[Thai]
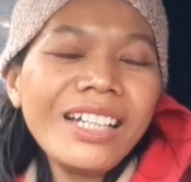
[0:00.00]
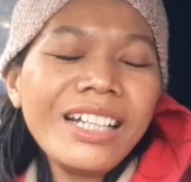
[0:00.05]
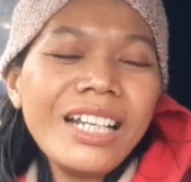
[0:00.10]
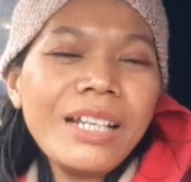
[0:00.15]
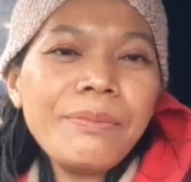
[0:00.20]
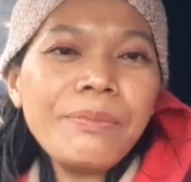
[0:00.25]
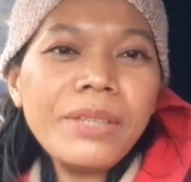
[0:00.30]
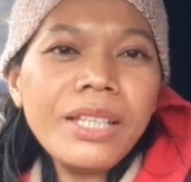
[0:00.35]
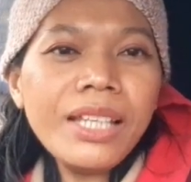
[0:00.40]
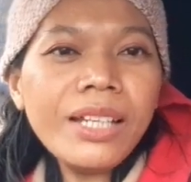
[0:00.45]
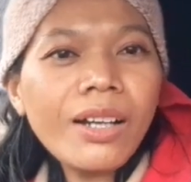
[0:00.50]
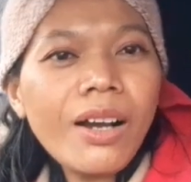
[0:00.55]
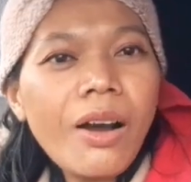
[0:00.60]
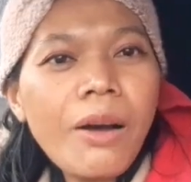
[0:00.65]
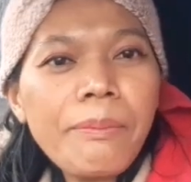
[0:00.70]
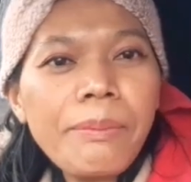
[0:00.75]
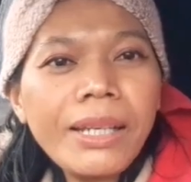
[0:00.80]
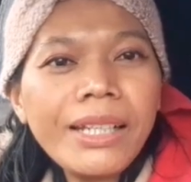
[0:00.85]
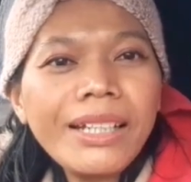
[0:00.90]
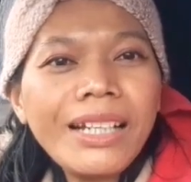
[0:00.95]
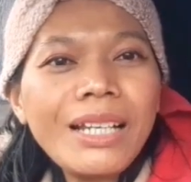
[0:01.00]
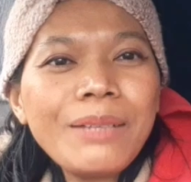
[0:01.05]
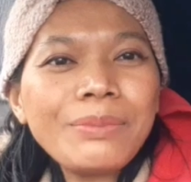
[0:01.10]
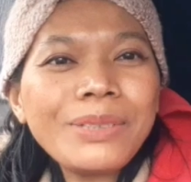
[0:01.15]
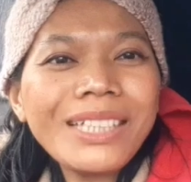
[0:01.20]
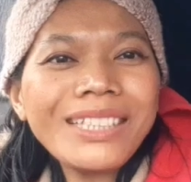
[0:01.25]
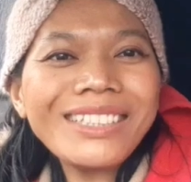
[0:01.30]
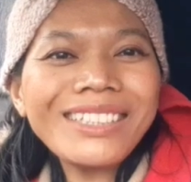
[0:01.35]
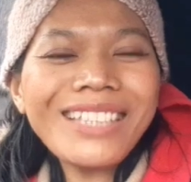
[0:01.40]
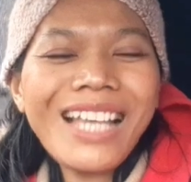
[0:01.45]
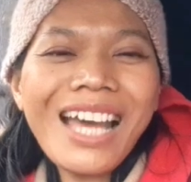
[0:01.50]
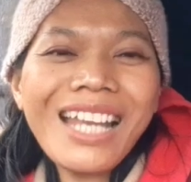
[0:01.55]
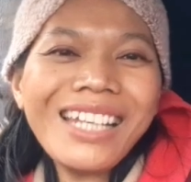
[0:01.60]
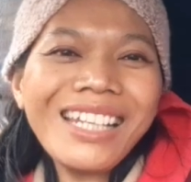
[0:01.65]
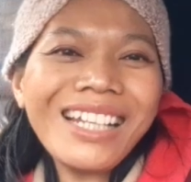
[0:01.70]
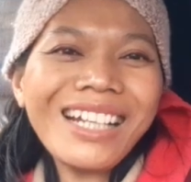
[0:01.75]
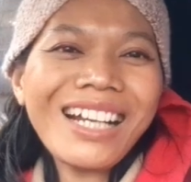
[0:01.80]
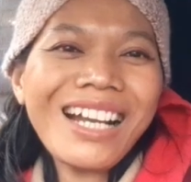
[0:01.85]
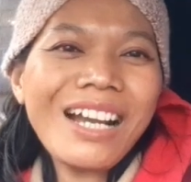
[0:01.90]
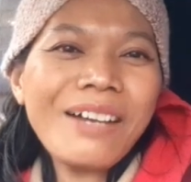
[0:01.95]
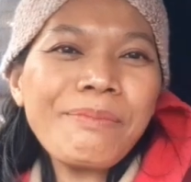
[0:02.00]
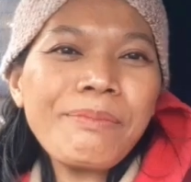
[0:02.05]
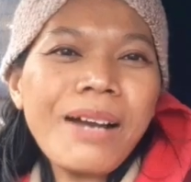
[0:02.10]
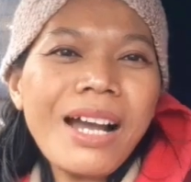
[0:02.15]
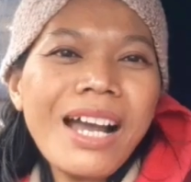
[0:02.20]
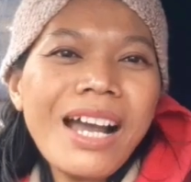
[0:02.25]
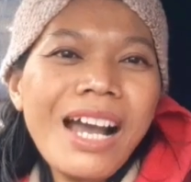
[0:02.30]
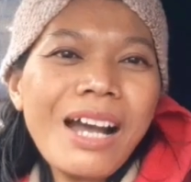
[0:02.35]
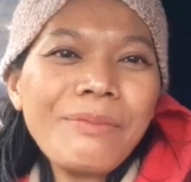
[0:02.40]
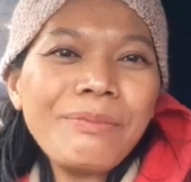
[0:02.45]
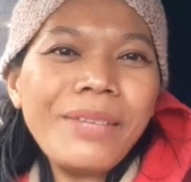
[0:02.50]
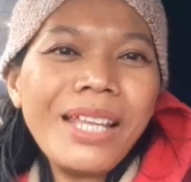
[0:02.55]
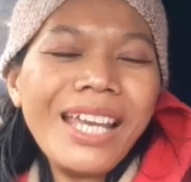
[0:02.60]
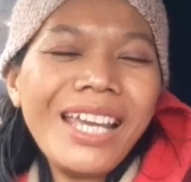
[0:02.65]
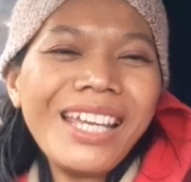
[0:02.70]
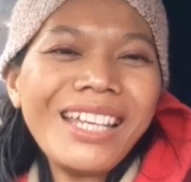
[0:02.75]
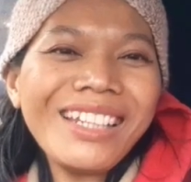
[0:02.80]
คลิปนี้ก็เป็นคลิปสั้นๆนะคะมาอัปเด